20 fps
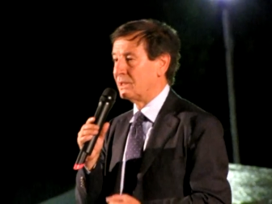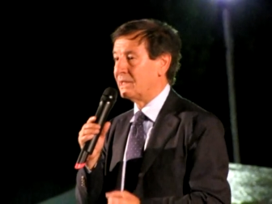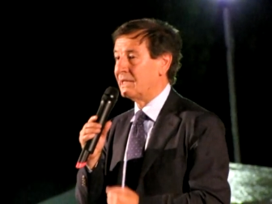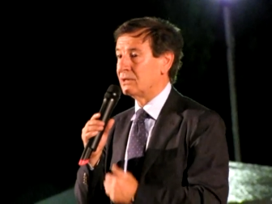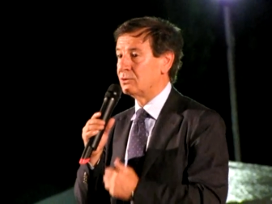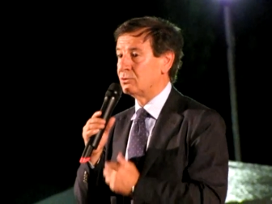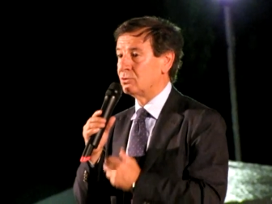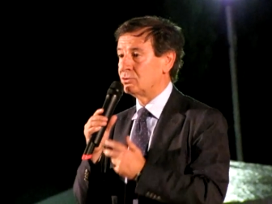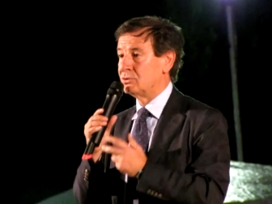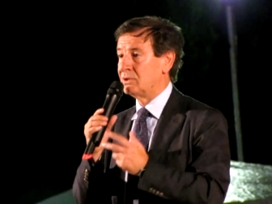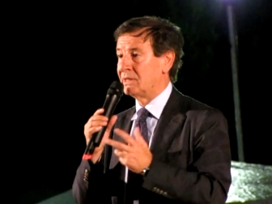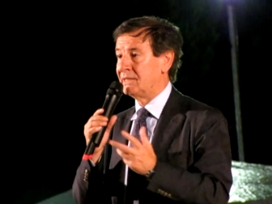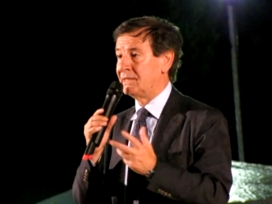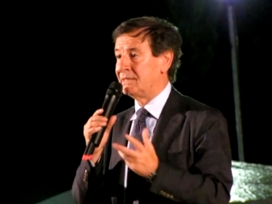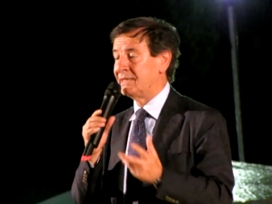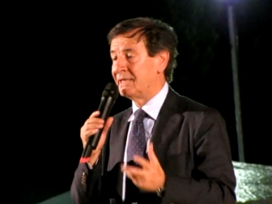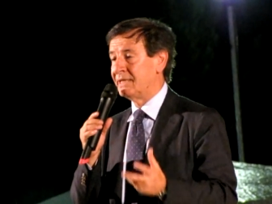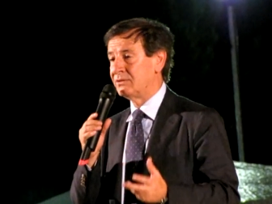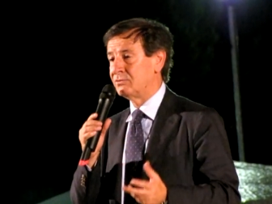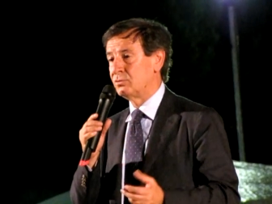della
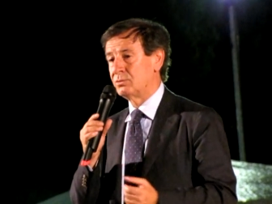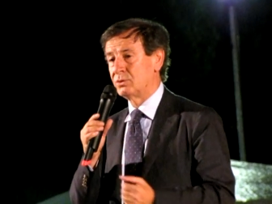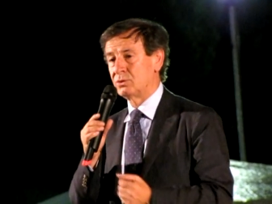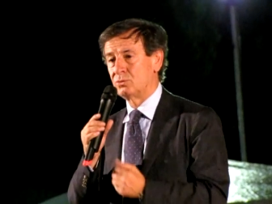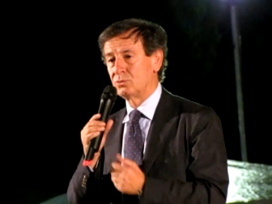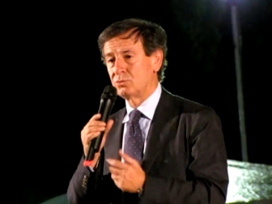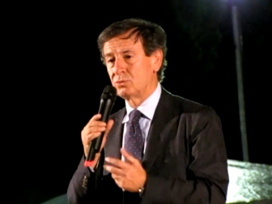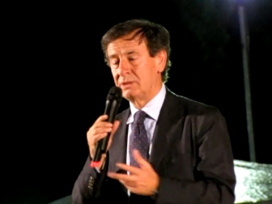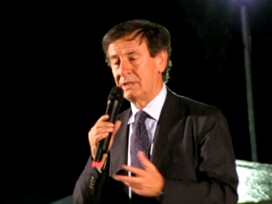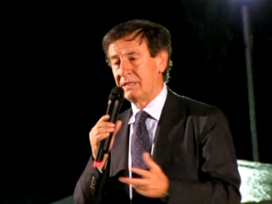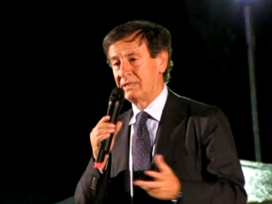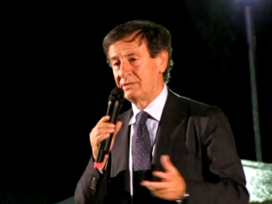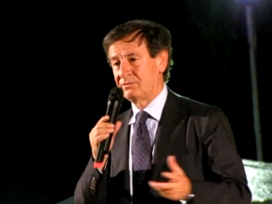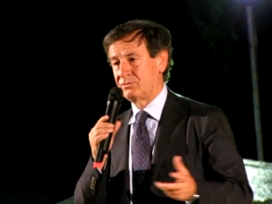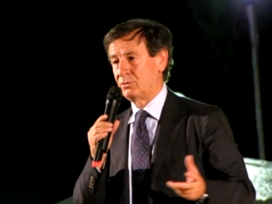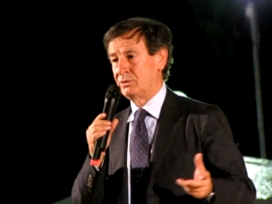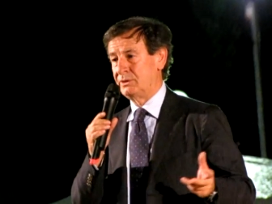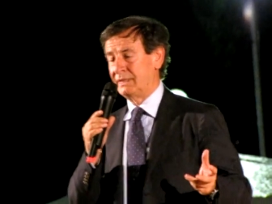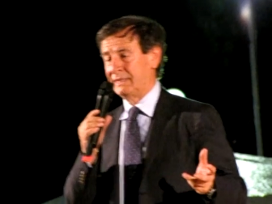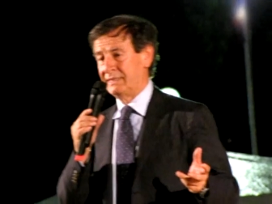cordialità e soprattutto della
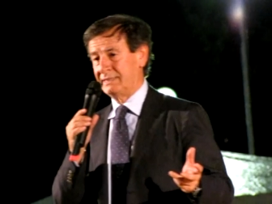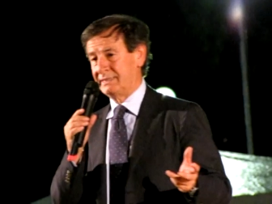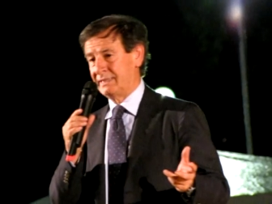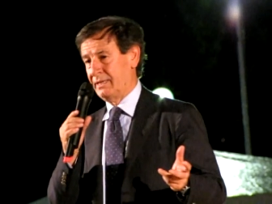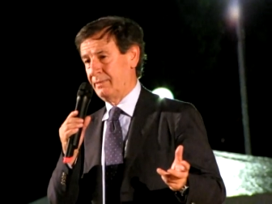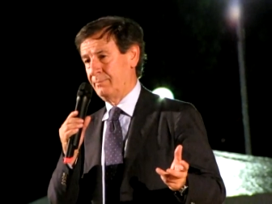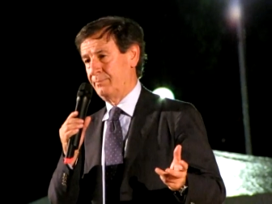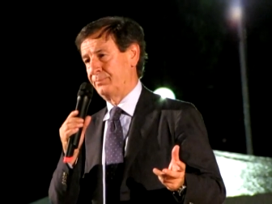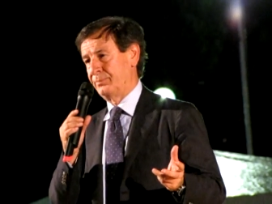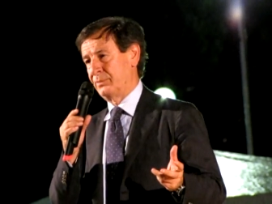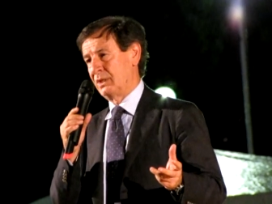solidarietà.